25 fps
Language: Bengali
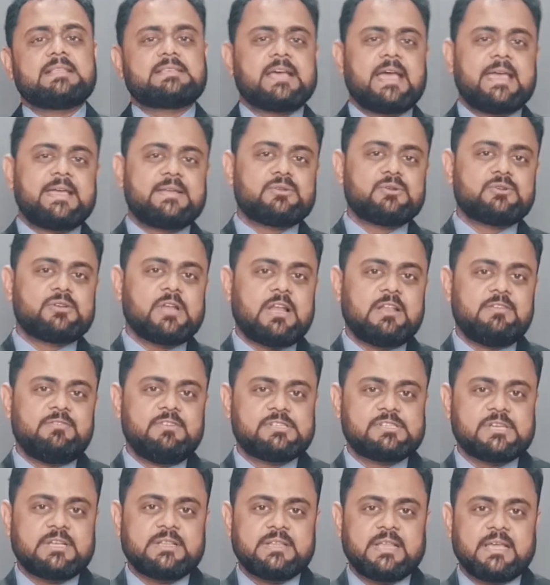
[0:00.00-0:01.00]
আচ্ছা একটু
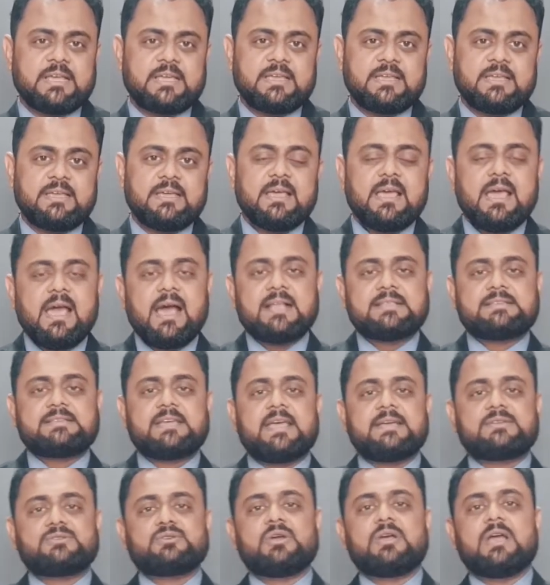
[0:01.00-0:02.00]
টেলিভিশন দেখি
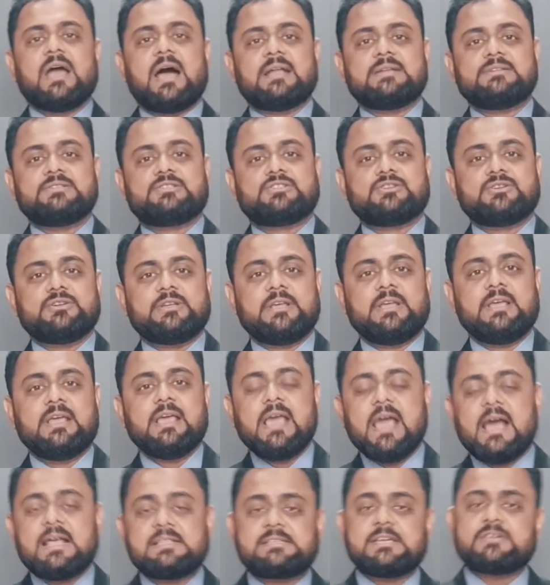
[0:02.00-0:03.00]
আচ্ছা একটু গান শুনি
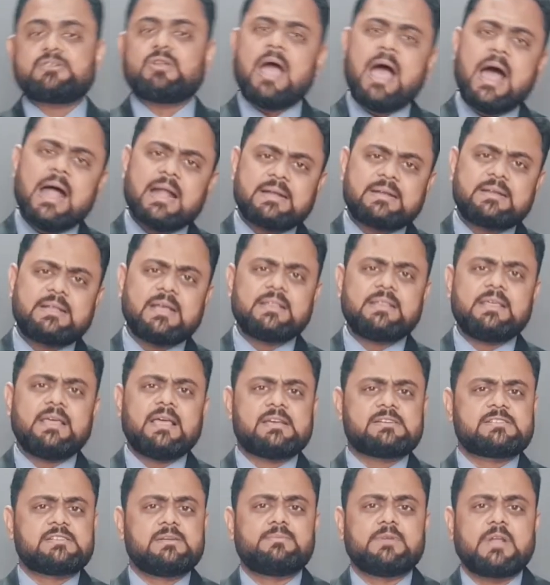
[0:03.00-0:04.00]
আচ্ছা একটু আড্ডা
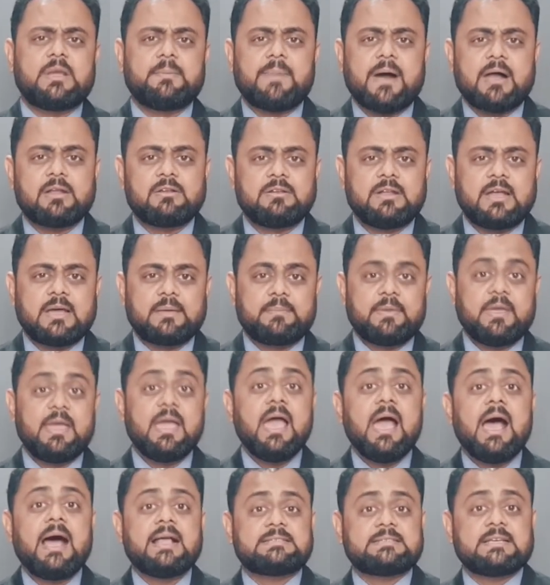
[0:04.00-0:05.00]
দিয়ে আসতে মনে ভালো লাগবে
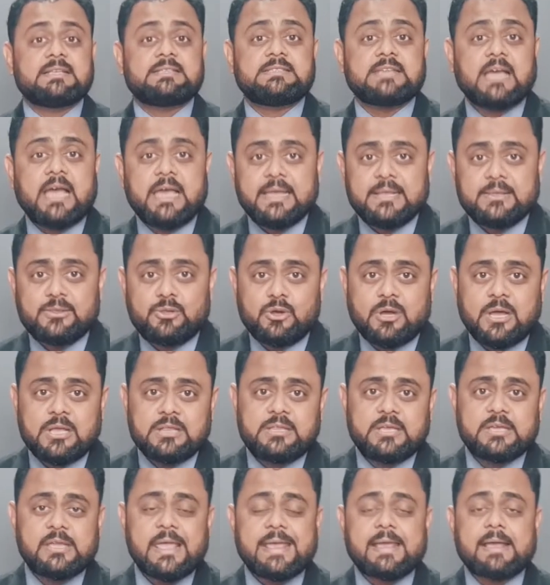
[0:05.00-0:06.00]
আচ্ছা চায়ের
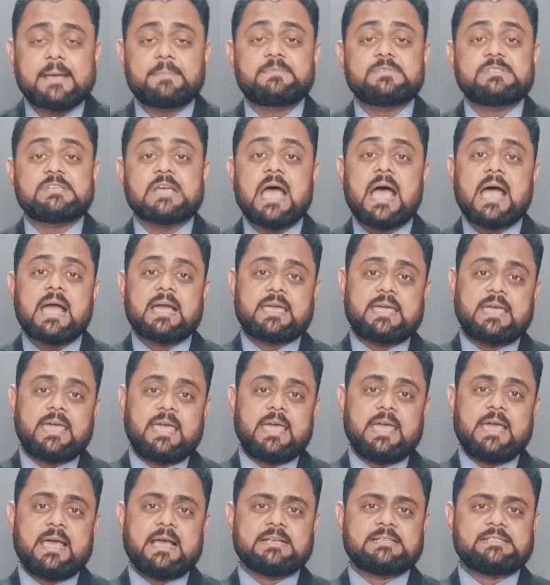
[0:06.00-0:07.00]
দোকান থেকে এক কাপ চা
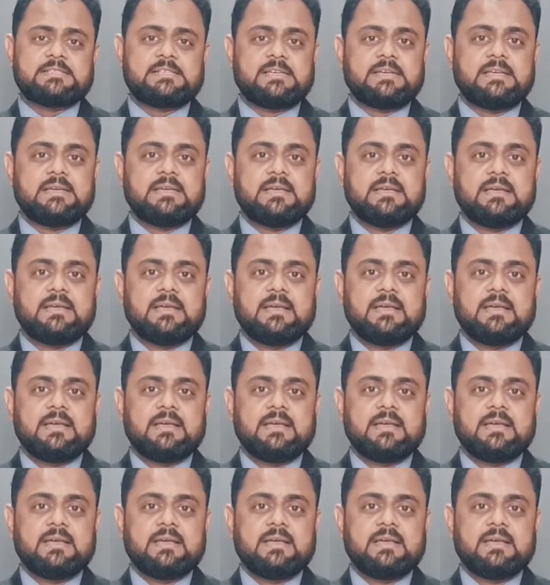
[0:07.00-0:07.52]
খেয়ে আসি